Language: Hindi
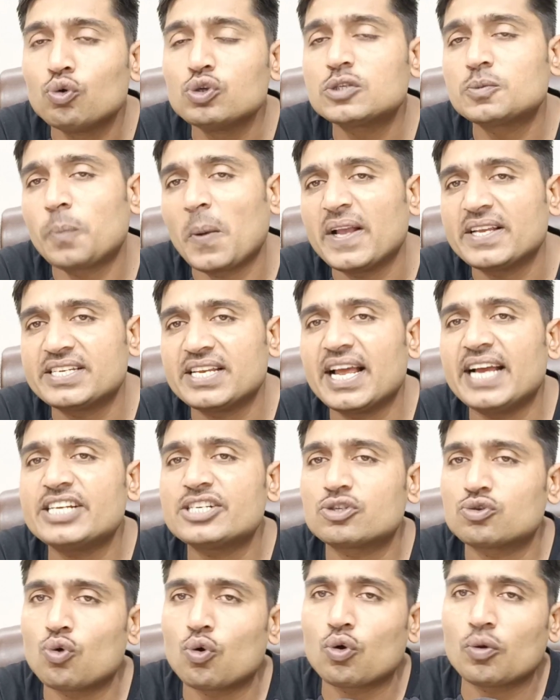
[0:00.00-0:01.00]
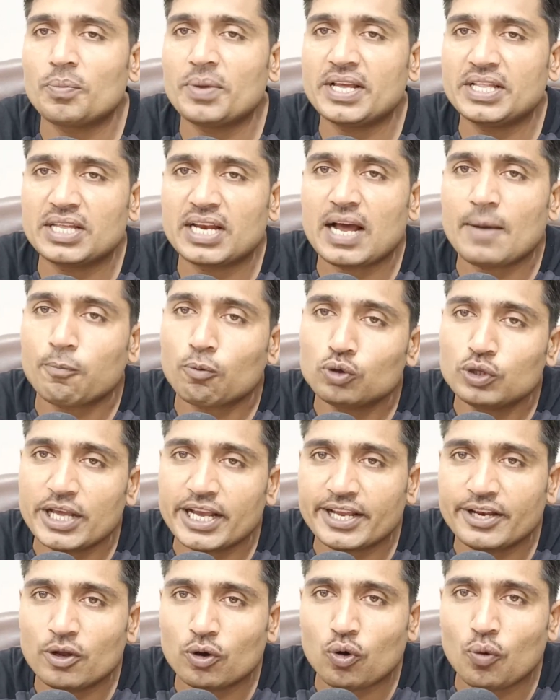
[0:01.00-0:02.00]
कुछ स्पेशलाइज स्टॉक में इधर आपको
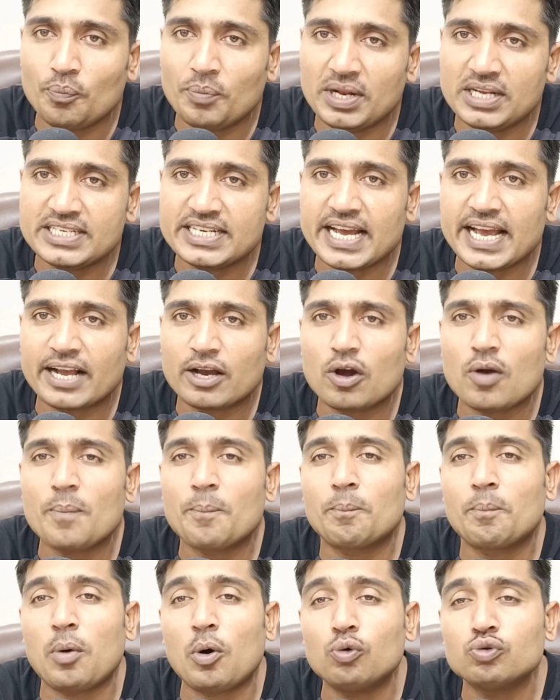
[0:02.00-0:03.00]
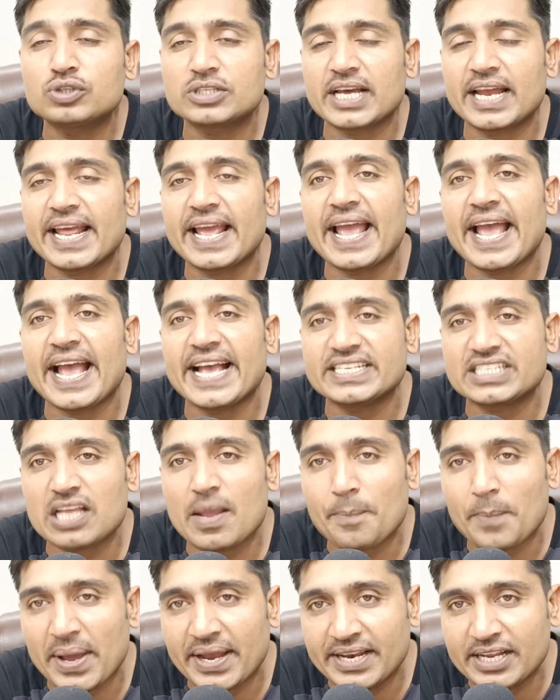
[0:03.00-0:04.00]
देखने को मिल जाएगा और बहुत सारे
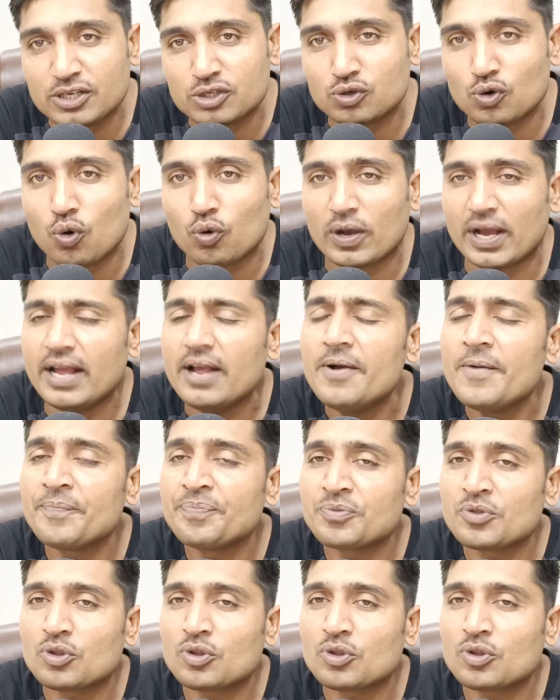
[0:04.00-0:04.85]
ऐसे पैनिक स्टॉक हैं